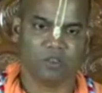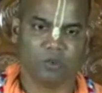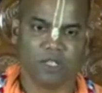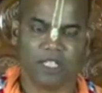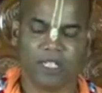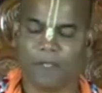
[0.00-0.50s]

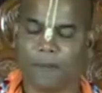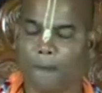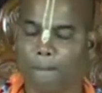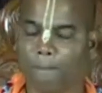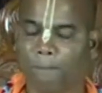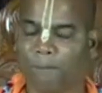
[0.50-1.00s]
তুমি
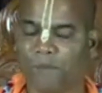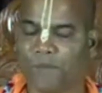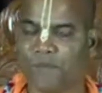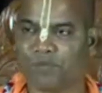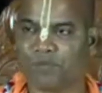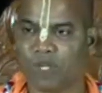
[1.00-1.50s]

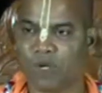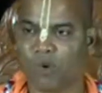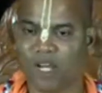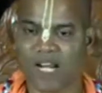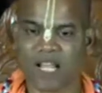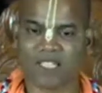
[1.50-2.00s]

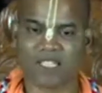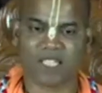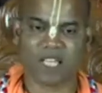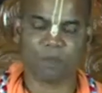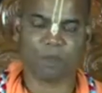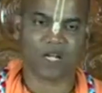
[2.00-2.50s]

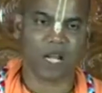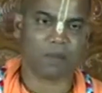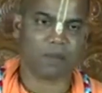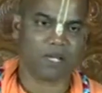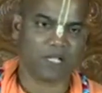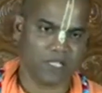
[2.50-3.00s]
কৈলাসে গিয়ে
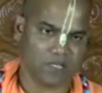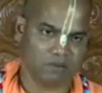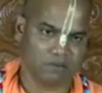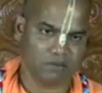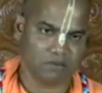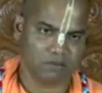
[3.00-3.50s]
পিনাক পানি
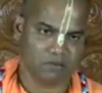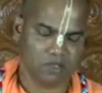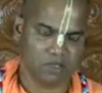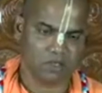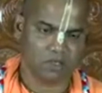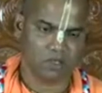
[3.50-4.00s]

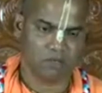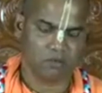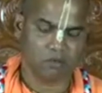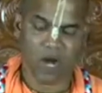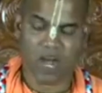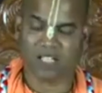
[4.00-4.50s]

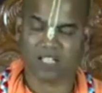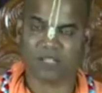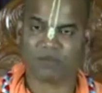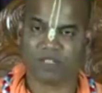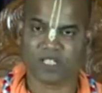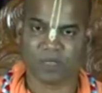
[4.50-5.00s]

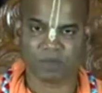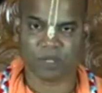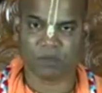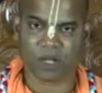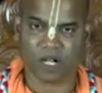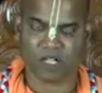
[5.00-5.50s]
মহাদেব
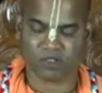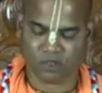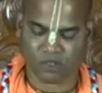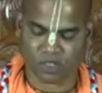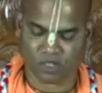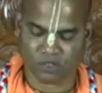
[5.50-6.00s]
শিবকে
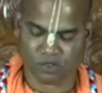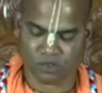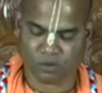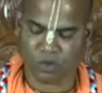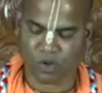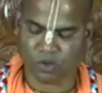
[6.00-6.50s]
পরাস্ত করেছ
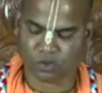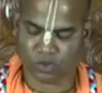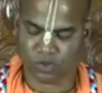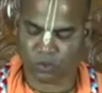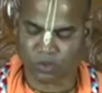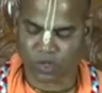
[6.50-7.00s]
তুমি
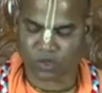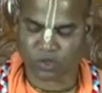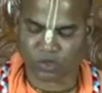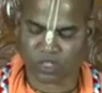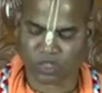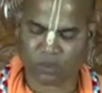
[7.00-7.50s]
অত্যন্ত বড়
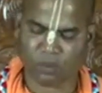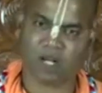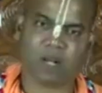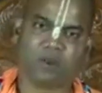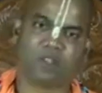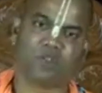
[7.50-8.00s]
যোদ্ধা
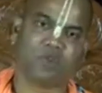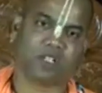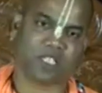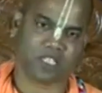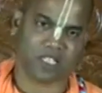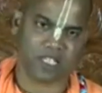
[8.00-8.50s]
তোমার আবার
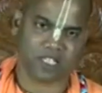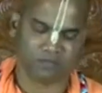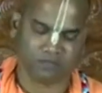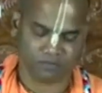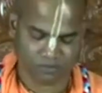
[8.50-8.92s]
শোক কিসের